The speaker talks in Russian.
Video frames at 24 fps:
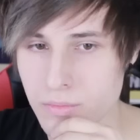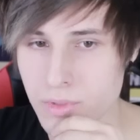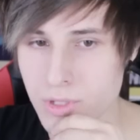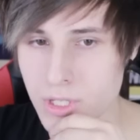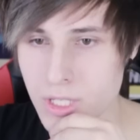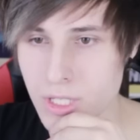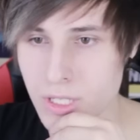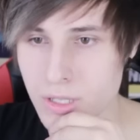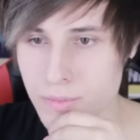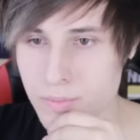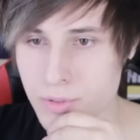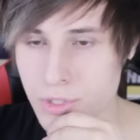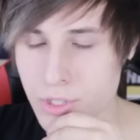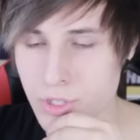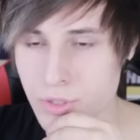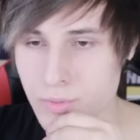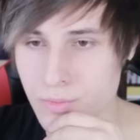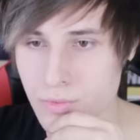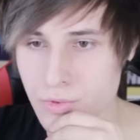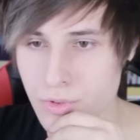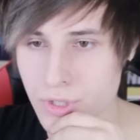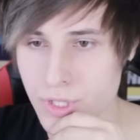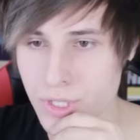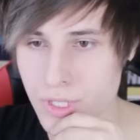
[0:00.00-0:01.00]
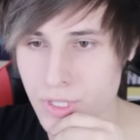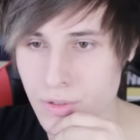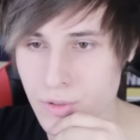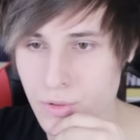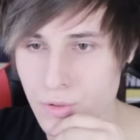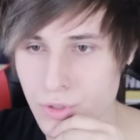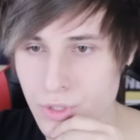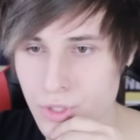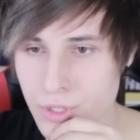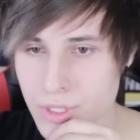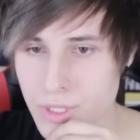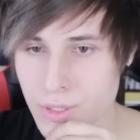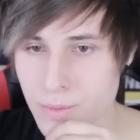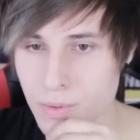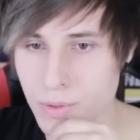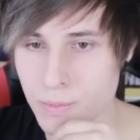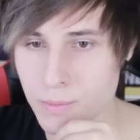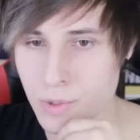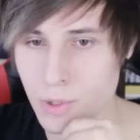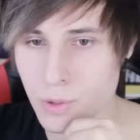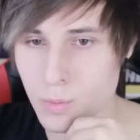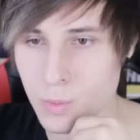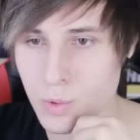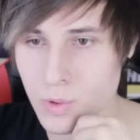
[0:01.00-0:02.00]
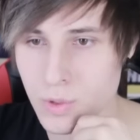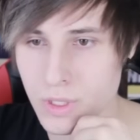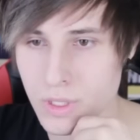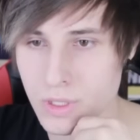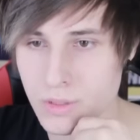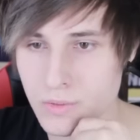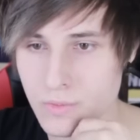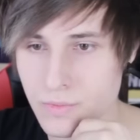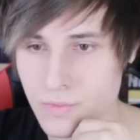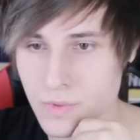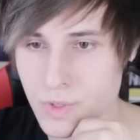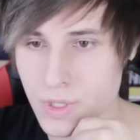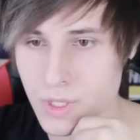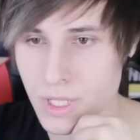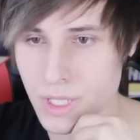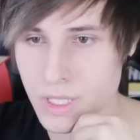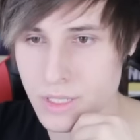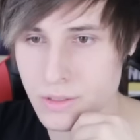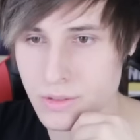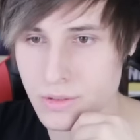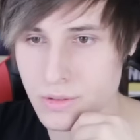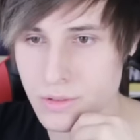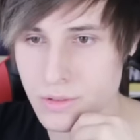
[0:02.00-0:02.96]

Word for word: Мне почему-то хочется попробовать взять